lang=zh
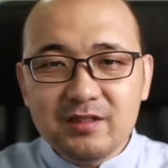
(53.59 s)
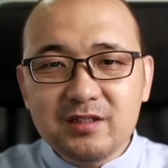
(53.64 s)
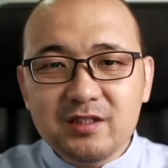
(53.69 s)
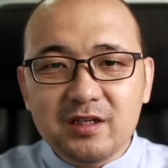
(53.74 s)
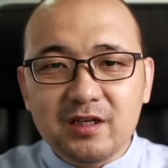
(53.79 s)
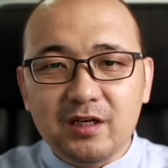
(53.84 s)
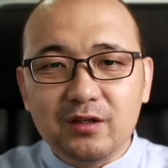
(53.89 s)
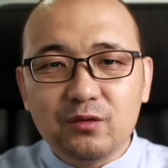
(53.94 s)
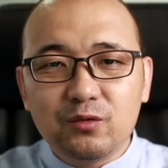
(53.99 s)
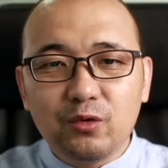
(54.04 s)

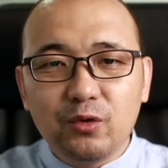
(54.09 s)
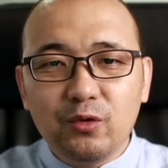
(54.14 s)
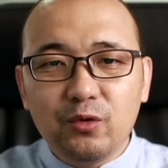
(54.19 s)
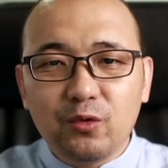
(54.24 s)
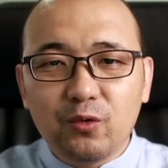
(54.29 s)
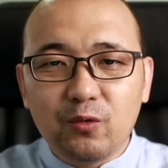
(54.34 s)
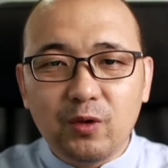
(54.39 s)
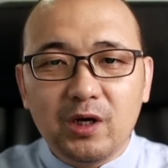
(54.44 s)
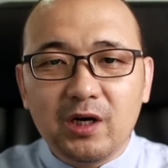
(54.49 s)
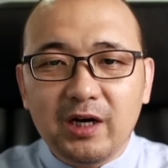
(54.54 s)
子对于
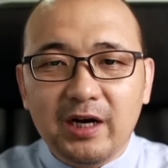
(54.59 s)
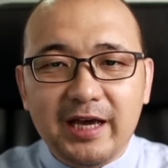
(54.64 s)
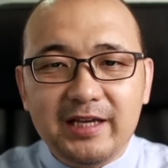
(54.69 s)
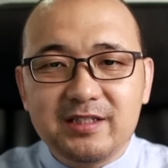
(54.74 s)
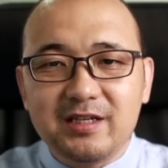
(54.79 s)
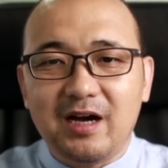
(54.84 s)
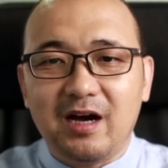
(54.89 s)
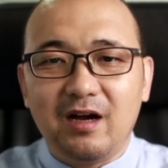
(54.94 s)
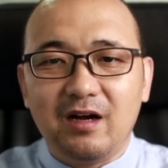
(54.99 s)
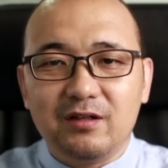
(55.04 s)
国人来
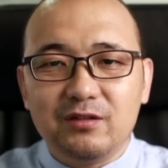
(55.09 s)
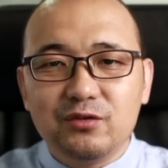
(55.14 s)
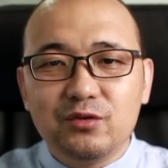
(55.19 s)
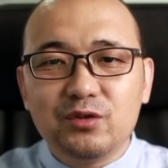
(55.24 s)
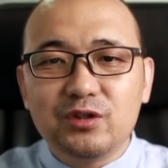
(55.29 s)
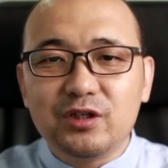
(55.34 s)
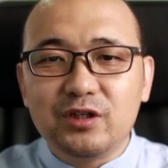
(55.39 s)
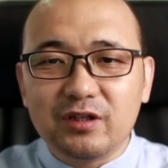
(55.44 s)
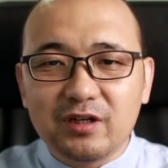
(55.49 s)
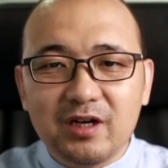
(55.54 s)
讲就
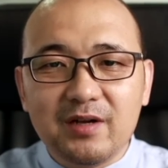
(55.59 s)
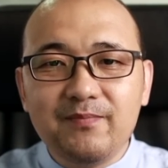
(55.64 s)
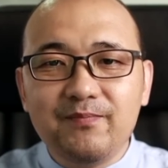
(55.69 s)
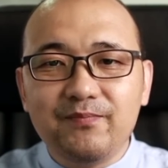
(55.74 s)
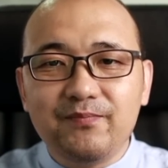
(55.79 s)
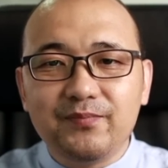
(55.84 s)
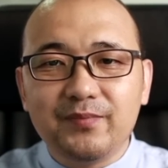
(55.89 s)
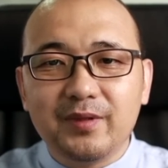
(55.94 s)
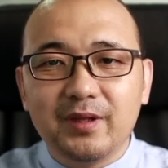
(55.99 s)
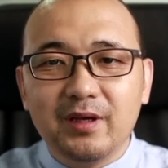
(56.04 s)
是根，
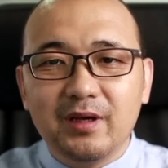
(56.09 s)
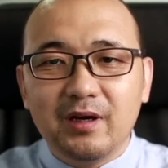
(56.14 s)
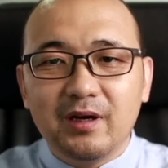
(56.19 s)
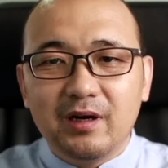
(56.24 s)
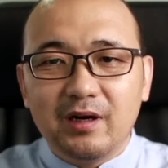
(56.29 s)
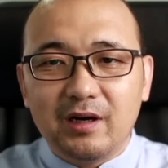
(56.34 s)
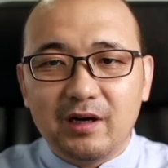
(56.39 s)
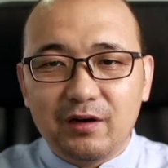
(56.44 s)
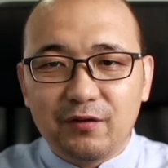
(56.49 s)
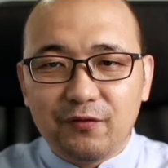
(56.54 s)

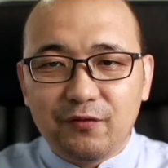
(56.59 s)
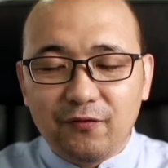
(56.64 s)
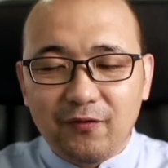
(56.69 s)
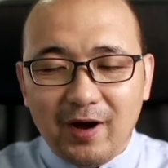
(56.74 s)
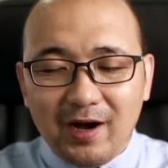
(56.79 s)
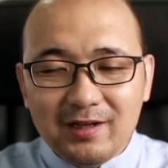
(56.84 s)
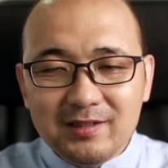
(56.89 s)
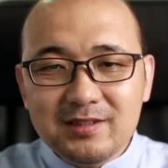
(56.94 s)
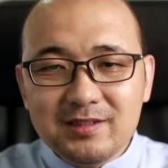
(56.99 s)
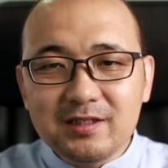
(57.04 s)
而
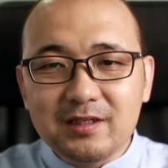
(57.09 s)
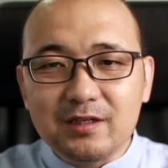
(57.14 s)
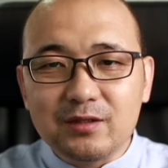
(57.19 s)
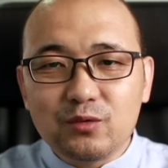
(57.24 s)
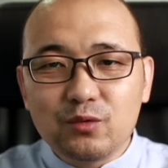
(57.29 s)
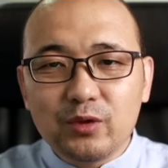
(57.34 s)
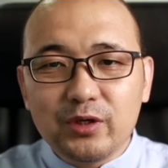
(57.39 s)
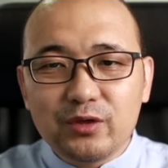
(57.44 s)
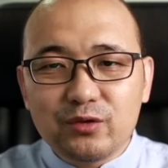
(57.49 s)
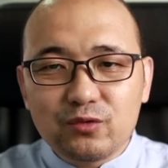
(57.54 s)
房子
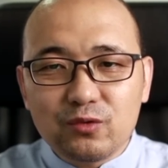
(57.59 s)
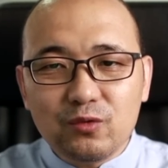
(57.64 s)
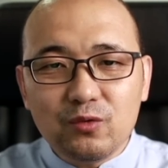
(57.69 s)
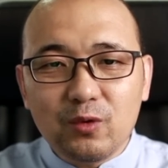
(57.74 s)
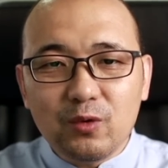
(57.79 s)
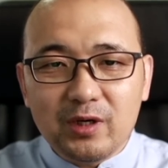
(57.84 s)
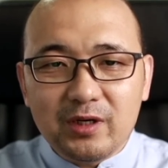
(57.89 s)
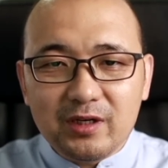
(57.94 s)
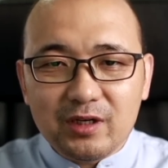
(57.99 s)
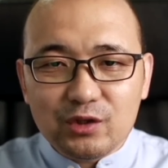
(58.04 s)
对中
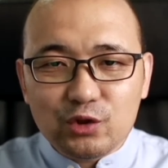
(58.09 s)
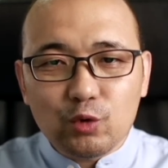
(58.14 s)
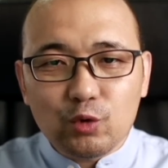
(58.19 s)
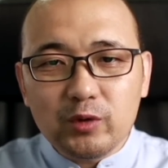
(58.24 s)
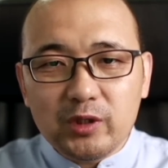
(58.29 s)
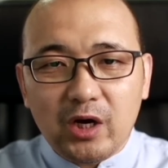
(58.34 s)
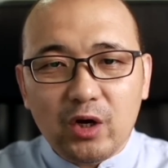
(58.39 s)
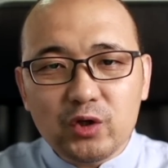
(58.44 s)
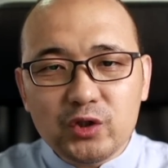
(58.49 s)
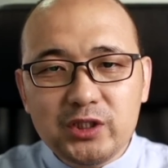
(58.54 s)
国人的重
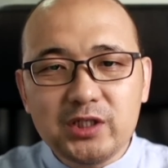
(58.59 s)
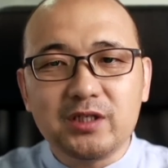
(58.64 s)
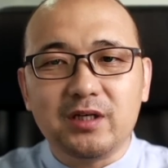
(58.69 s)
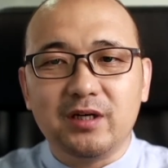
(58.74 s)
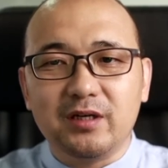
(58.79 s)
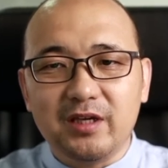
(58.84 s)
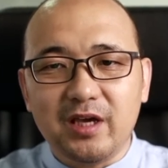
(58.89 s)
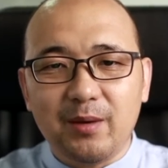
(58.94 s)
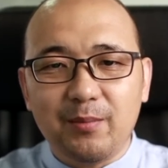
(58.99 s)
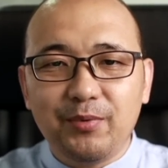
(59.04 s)
要性
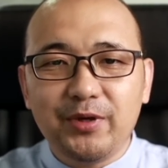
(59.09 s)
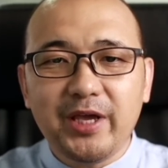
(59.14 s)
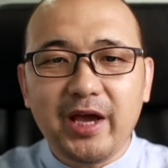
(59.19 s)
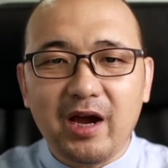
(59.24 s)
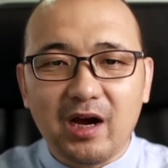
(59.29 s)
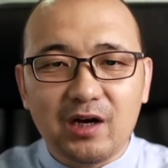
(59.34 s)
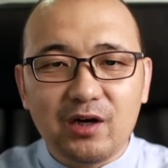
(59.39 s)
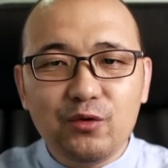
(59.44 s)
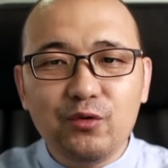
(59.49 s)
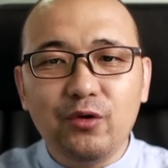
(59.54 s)
也不言
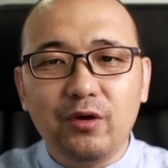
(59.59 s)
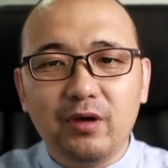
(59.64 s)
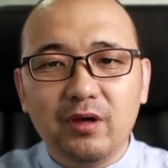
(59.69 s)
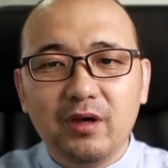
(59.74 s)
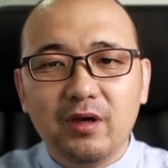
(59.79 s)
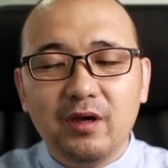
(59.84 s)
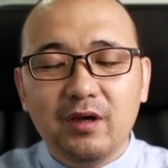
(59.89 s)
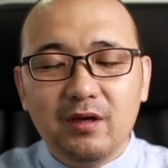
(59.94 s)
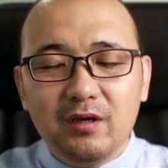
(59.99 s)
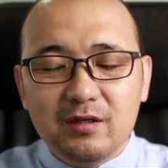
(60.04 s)
而喻。
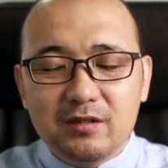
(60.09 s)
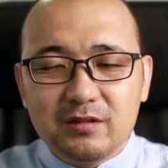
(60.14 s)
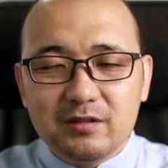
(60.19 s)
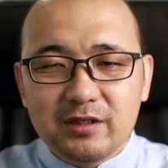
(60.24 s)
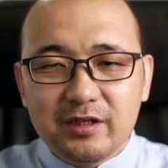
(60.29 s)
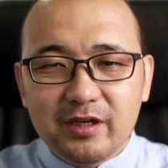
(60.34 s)
这